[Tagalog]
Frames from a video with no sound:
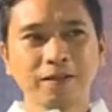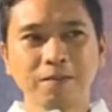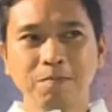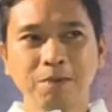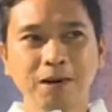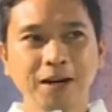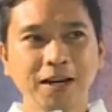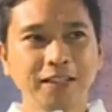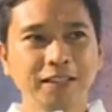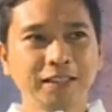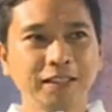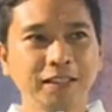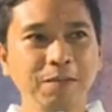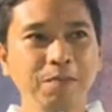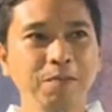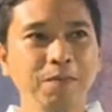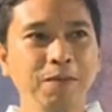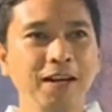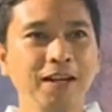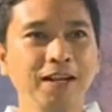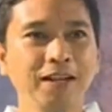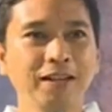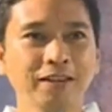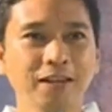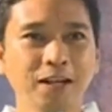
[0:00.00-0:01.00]
Mga
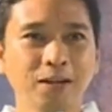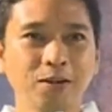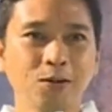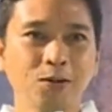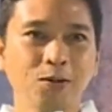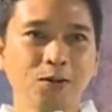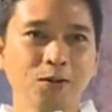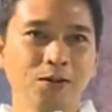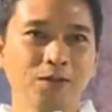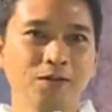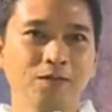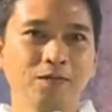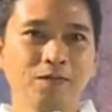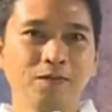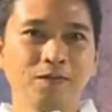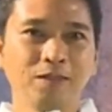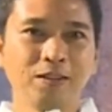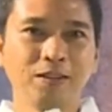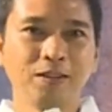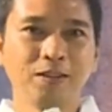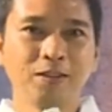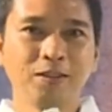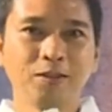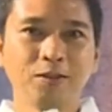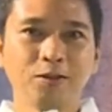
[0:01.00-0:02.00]
simpleng tanong,
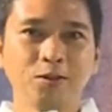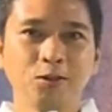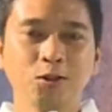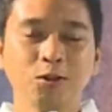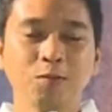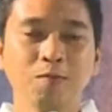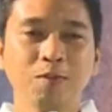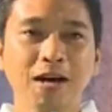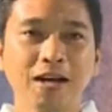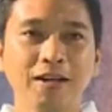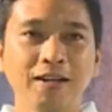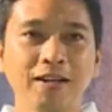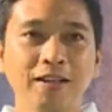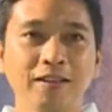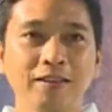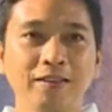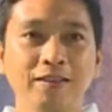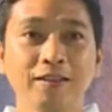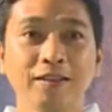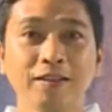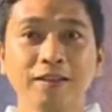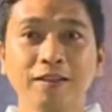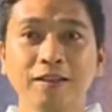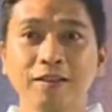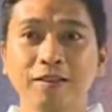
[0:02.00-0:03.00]
subalit
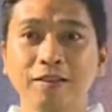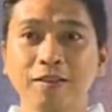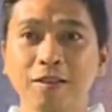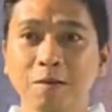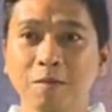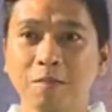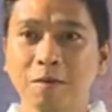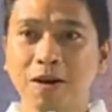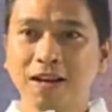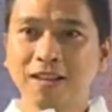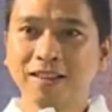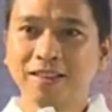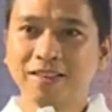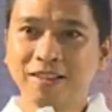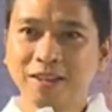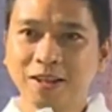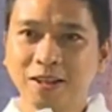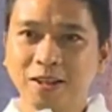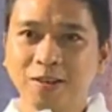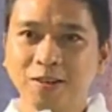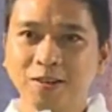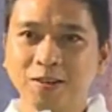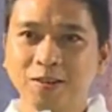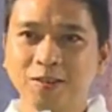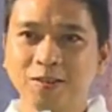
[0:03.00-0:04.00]
demanding